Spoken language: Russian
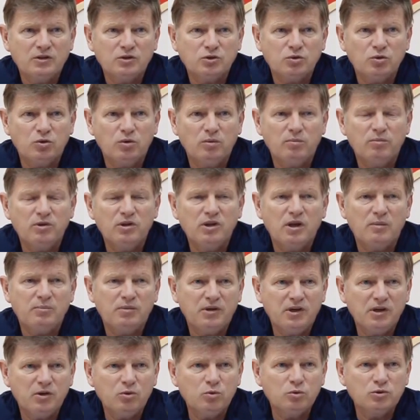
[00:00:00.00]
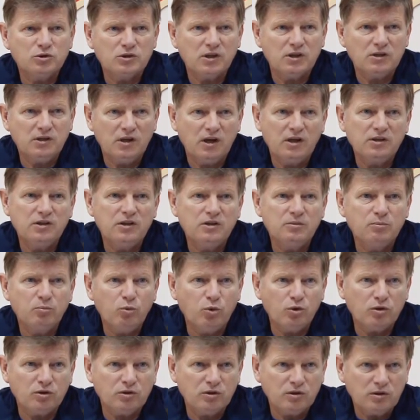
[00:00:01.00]
что была перегрузка на один
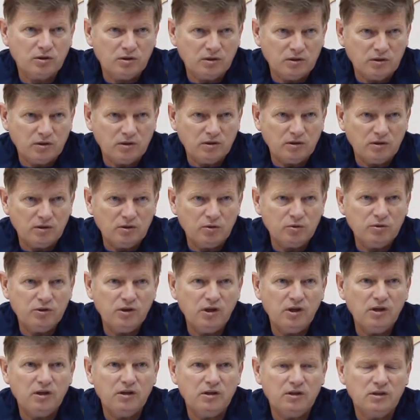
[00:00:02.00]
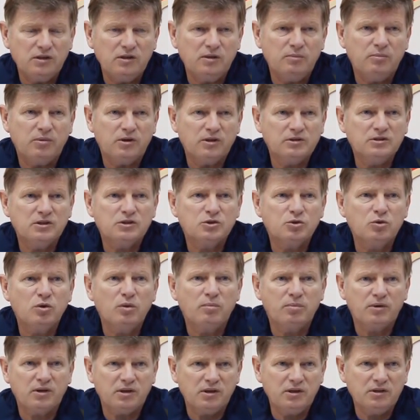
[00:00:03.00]
борт людей и
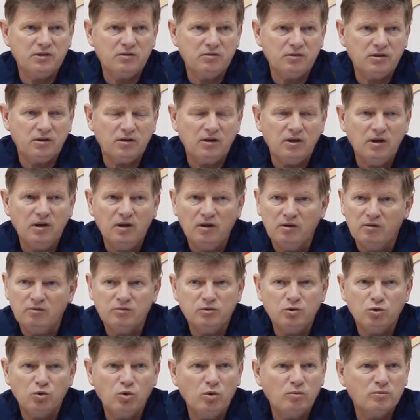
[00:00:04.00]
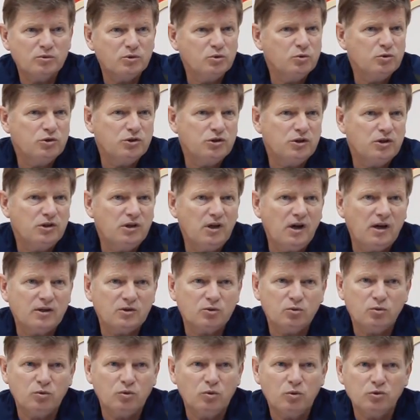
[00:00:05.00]
произошло опрокидывание. В другом случае
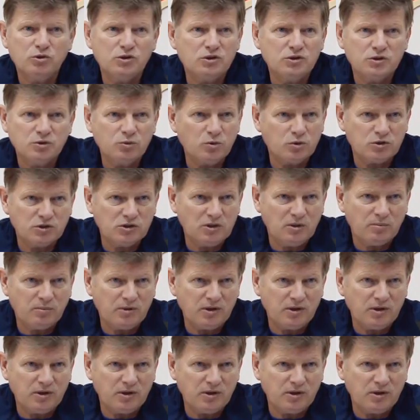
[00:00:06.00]
яхту очень сложно